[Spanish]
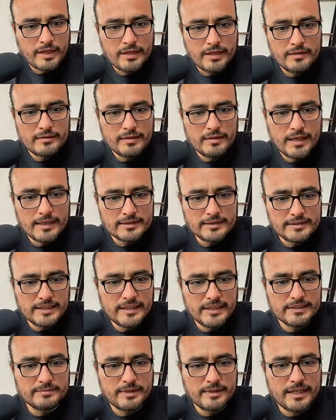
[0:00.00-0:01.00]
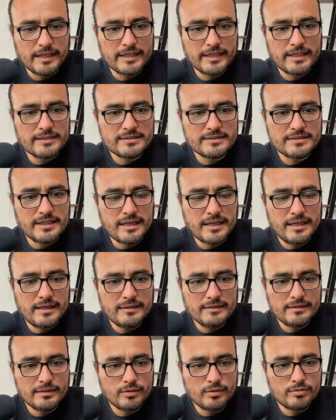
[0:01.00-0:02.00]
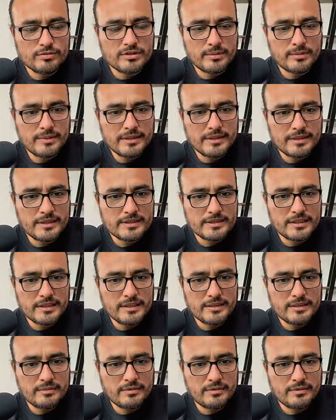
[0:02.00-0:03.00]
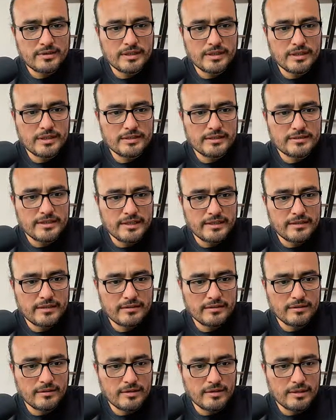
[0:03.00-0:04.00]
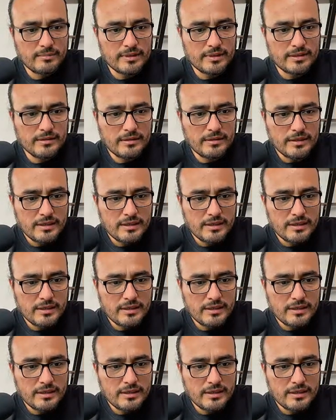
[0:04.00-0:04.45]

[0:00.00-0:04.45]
Así es, mira, aquí está justamente este libro de Daniel Goleman